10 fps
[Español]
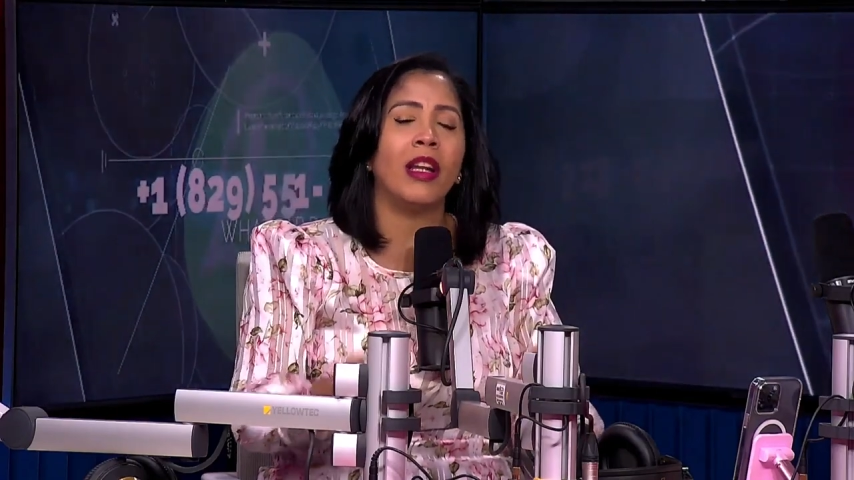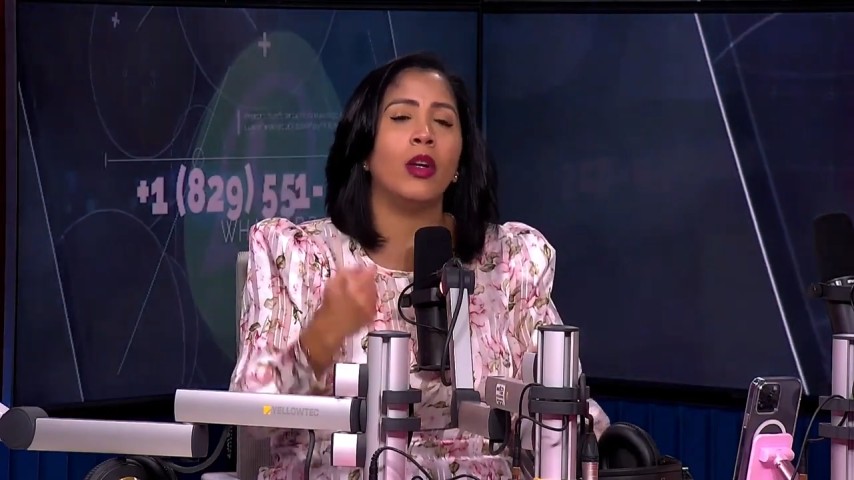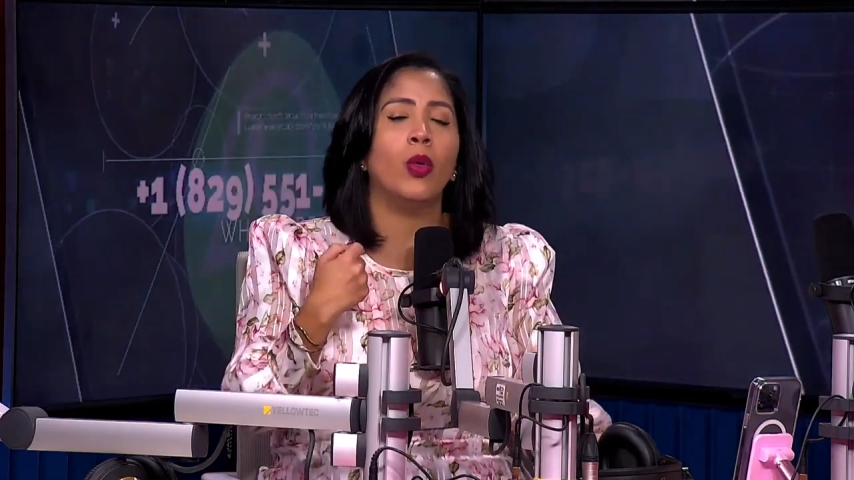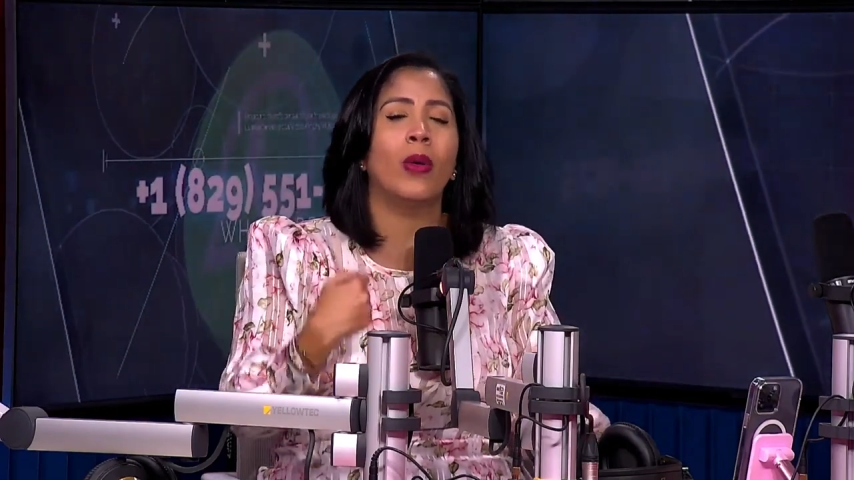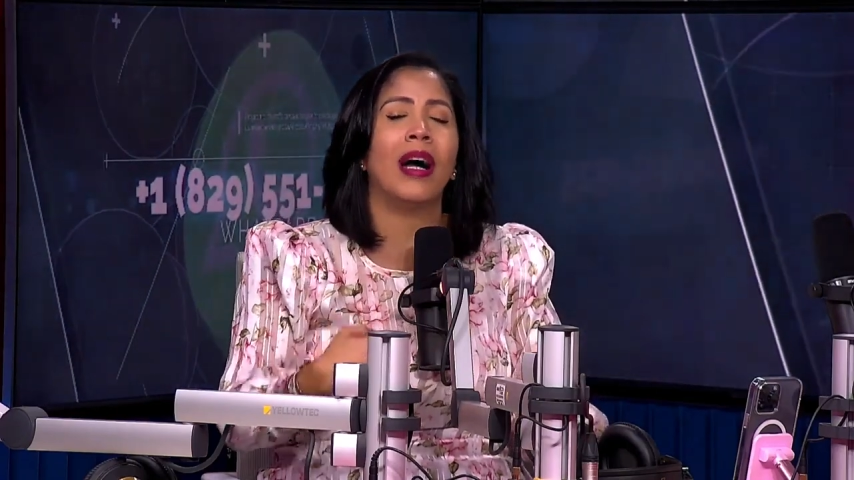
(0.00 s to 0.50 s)

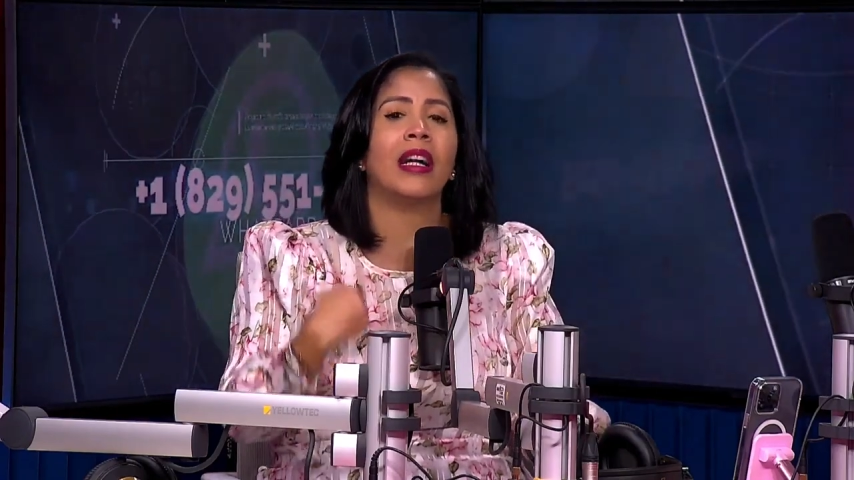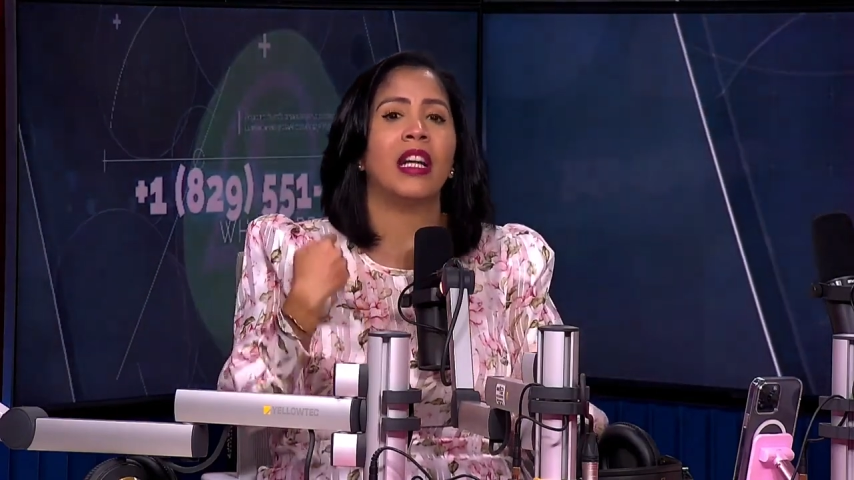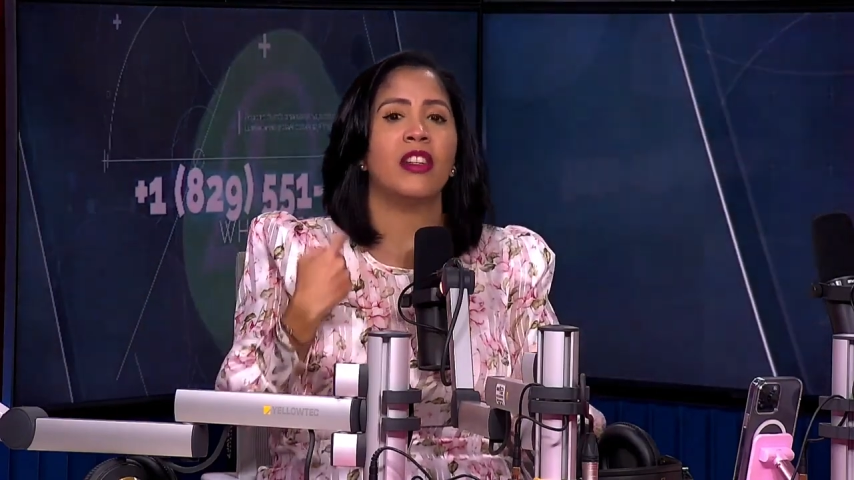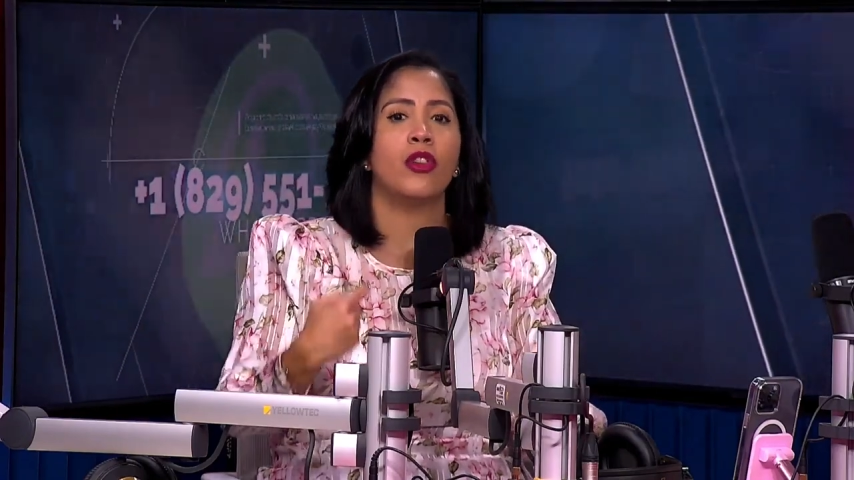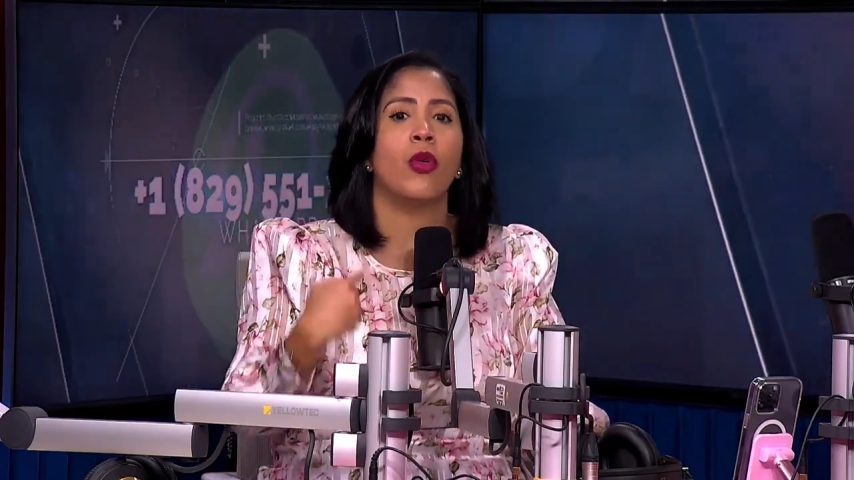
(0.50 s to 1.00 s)
del lugar
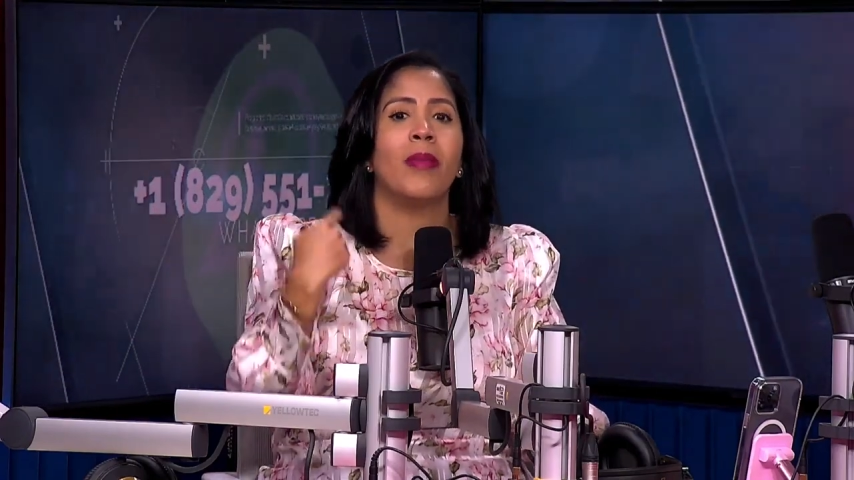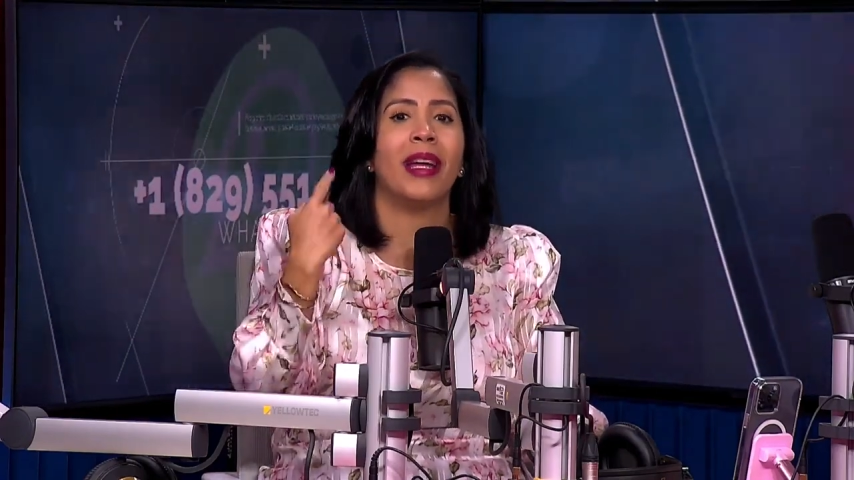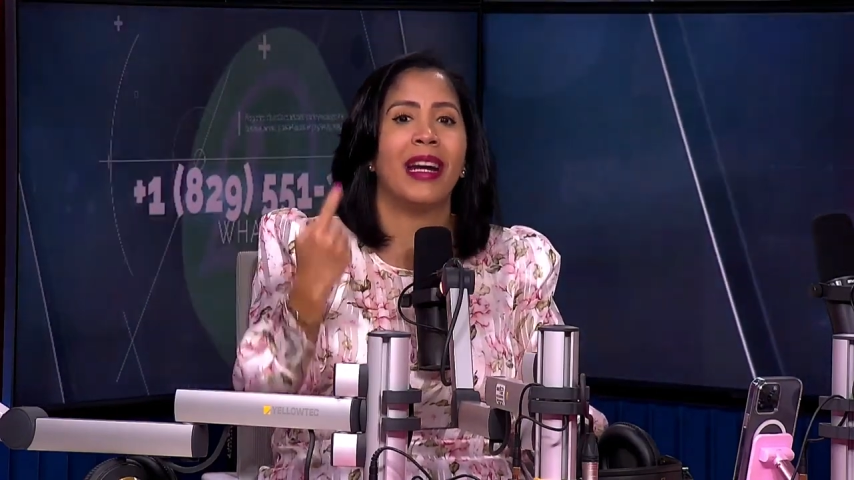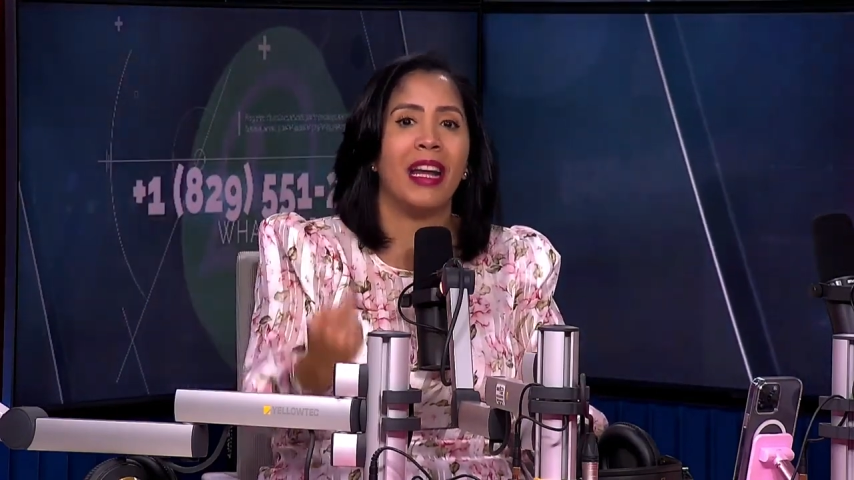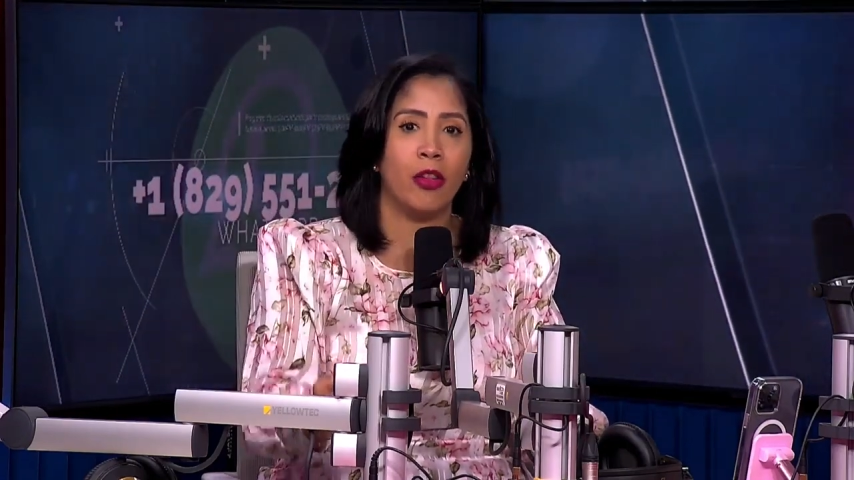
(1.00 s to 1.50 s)
que yo
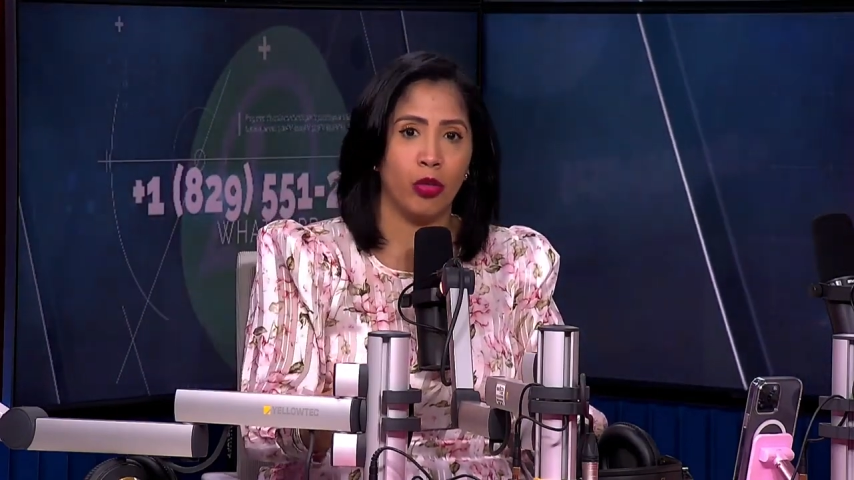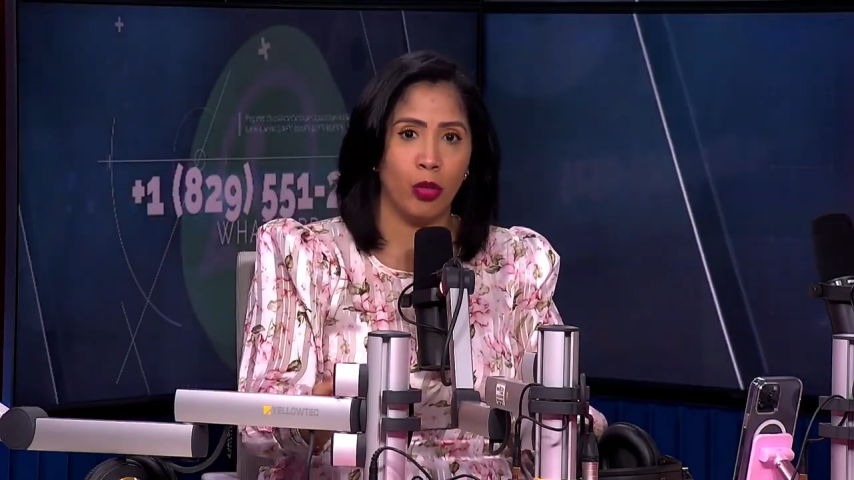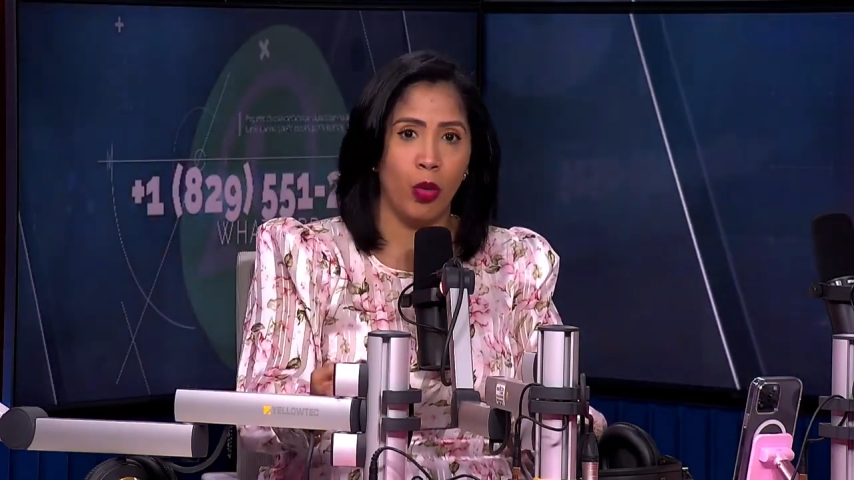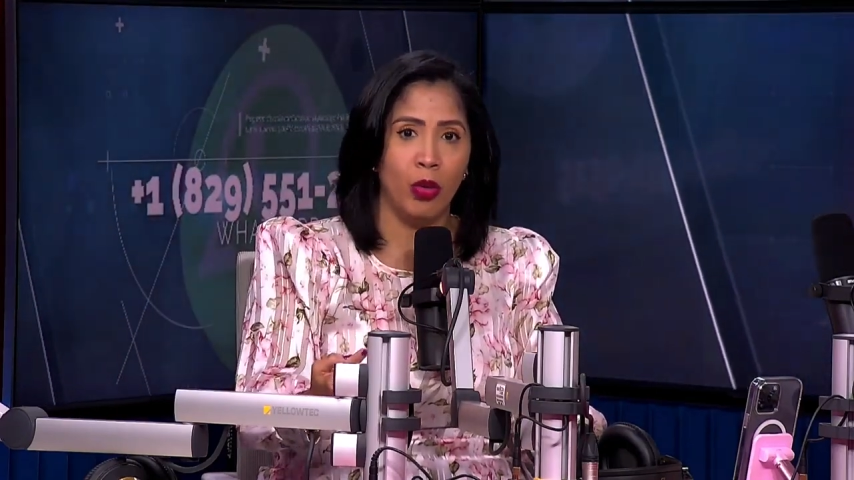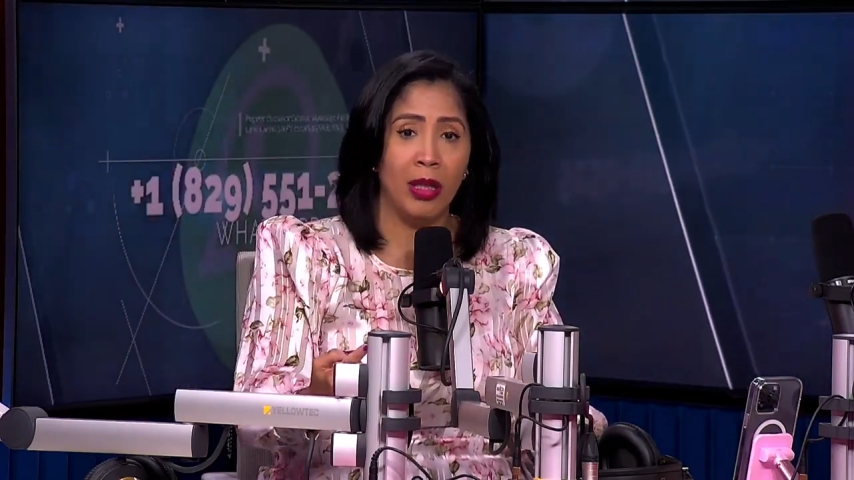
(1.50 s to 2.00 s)

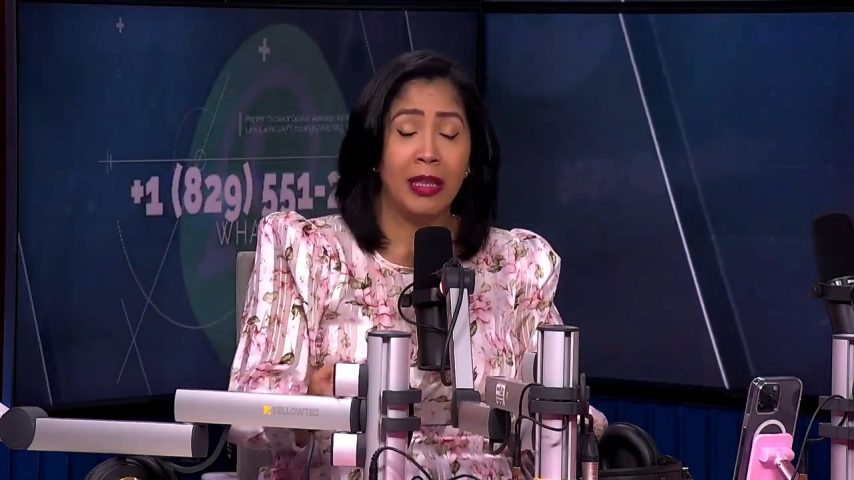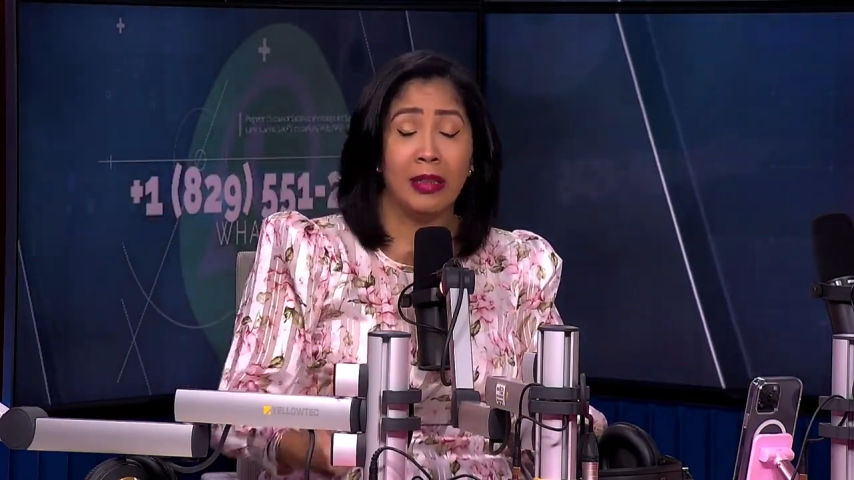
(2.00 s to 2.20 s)
merezco,